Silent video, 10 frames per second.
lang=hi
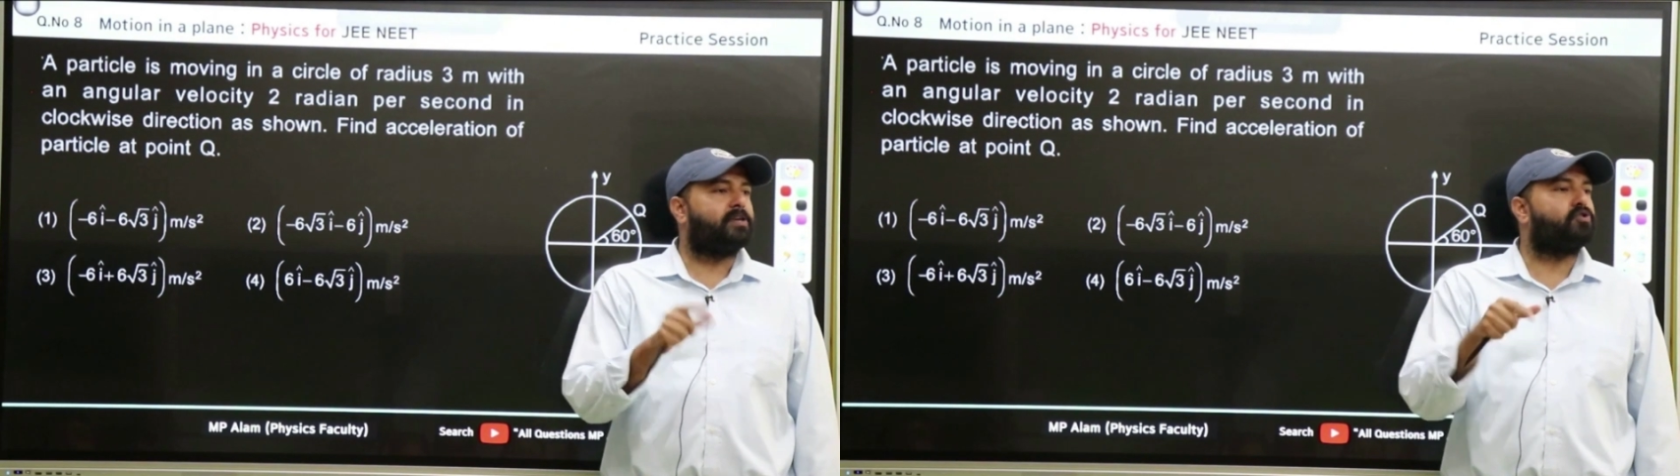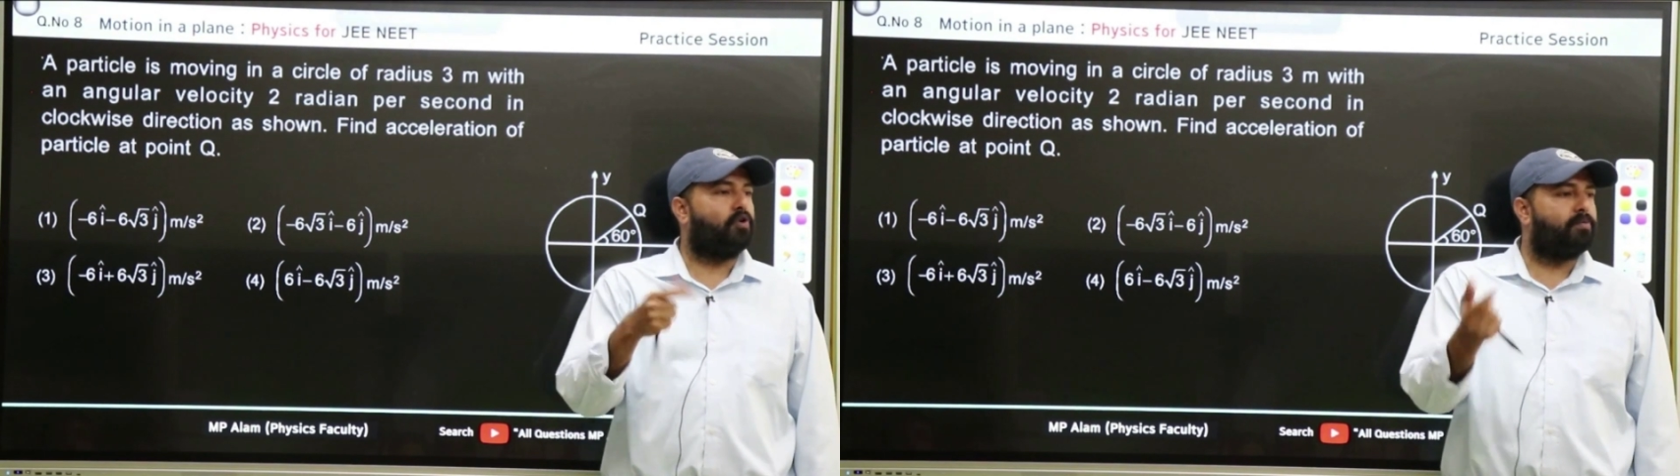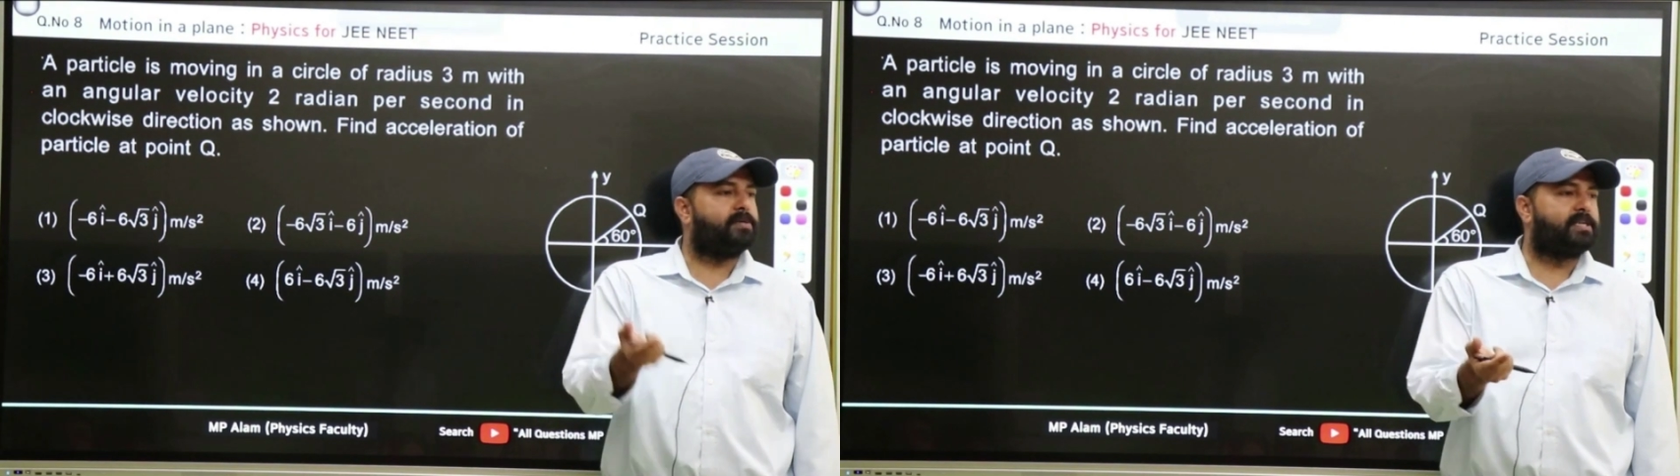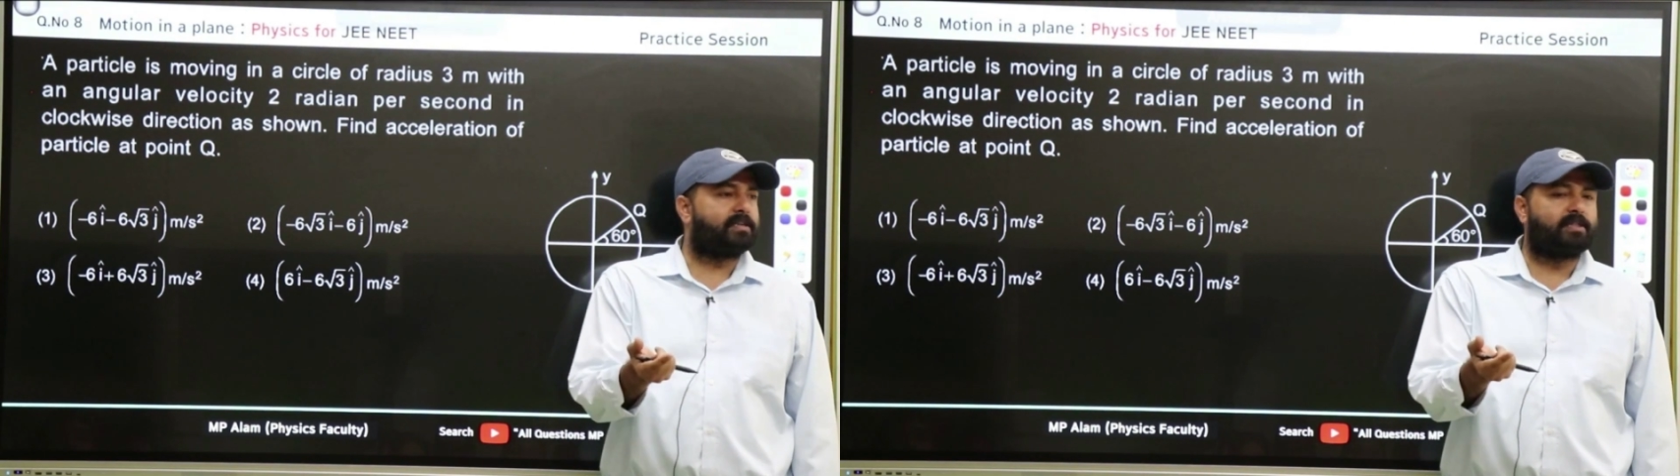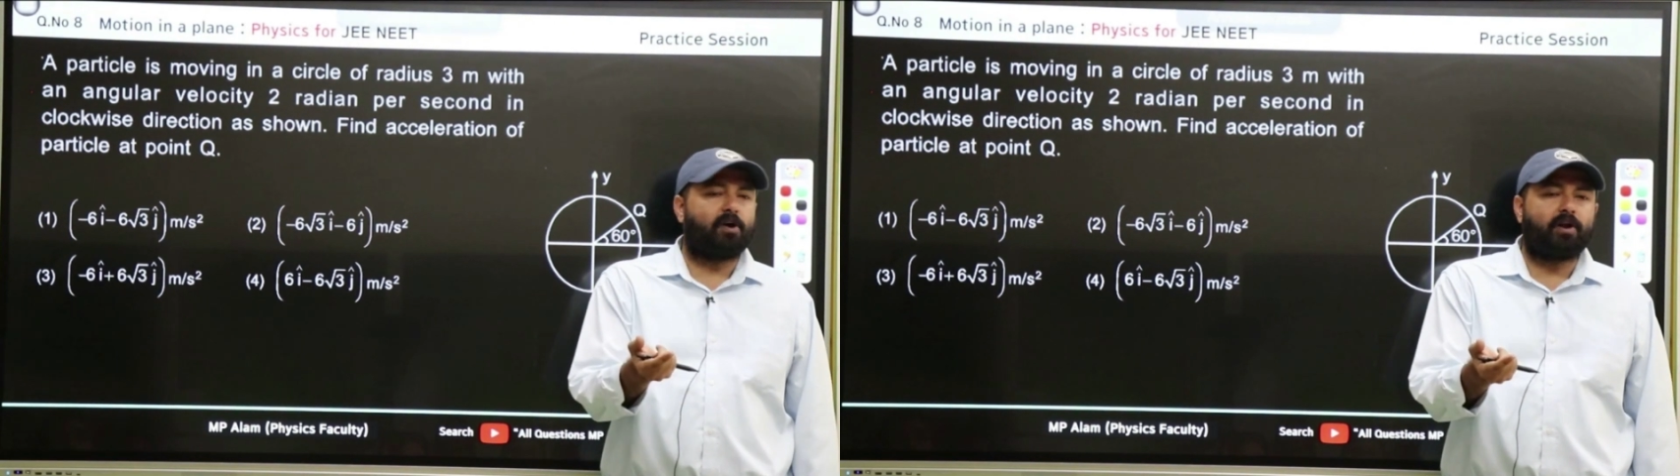फिक्स हो भी
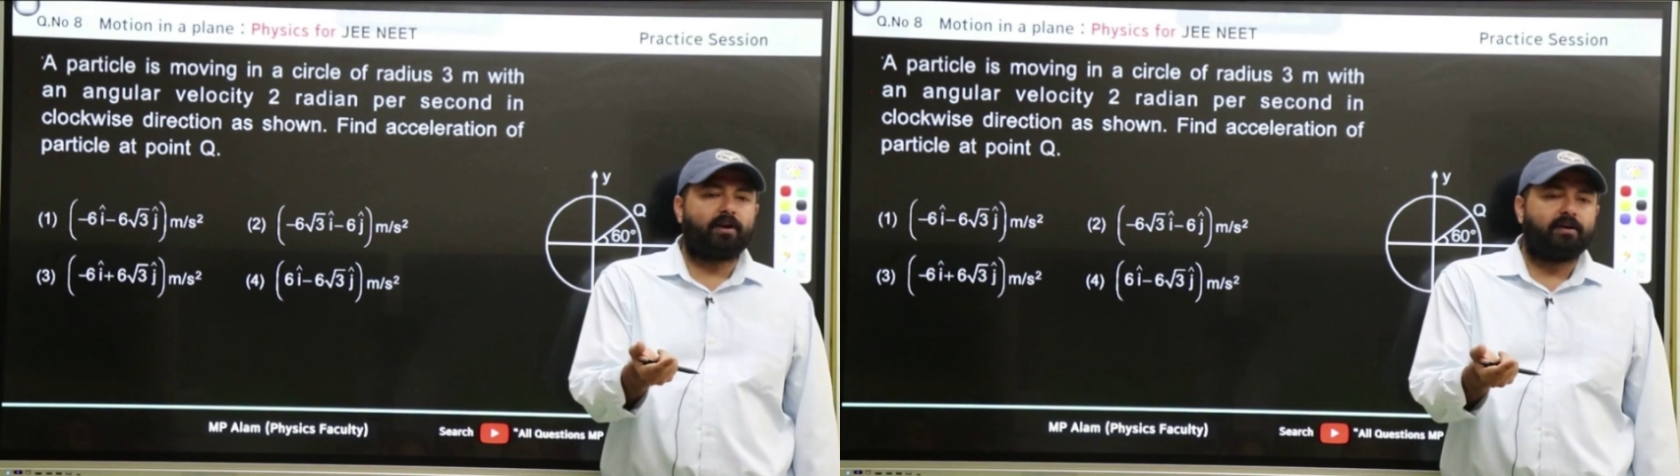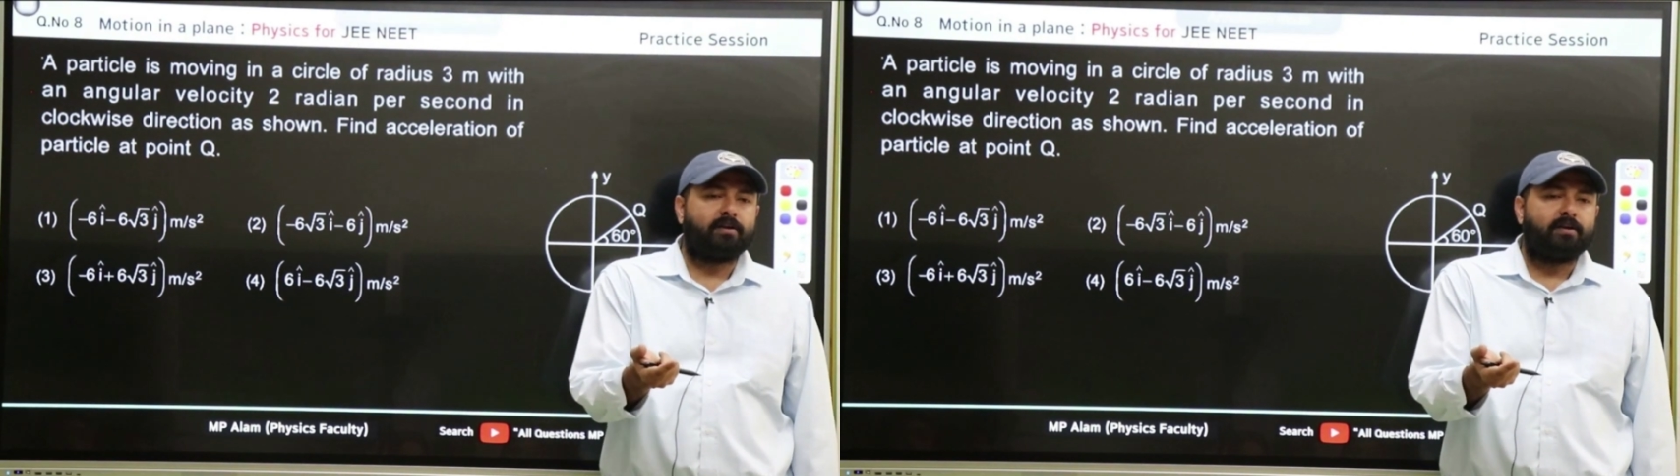सकता है और